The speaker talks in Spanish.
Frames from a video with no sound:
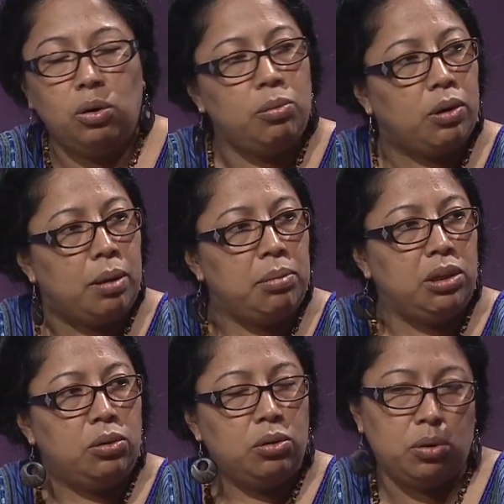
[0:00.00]
como
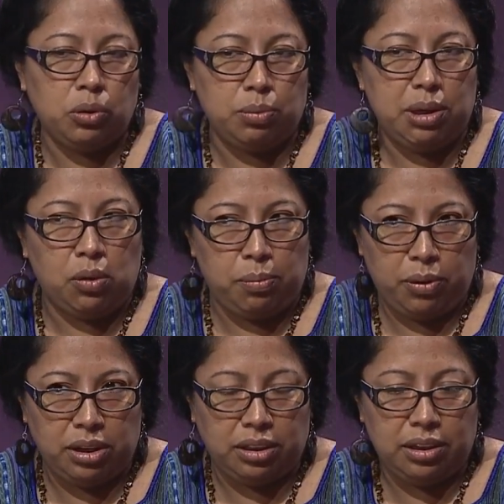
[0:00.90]
camino
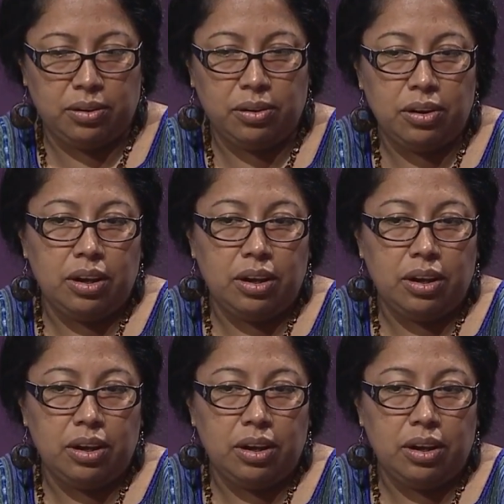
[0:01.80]
cósmico-político.